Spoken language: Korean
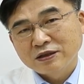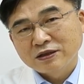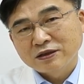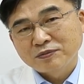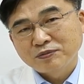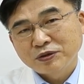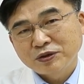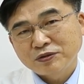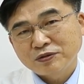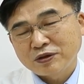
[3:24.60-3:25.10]

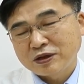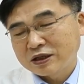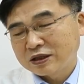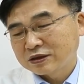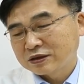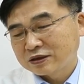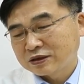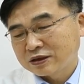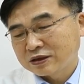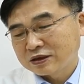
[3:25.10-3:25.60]

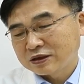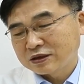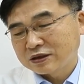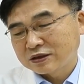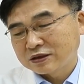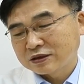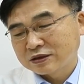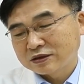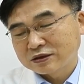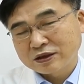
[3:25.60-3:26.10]
필요한 어,
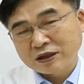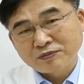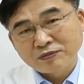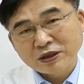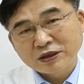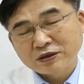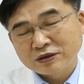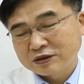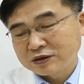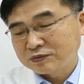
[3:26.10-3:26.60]

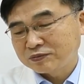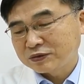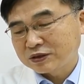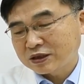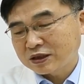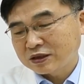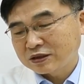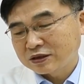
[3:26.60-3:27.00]
단백질입니다.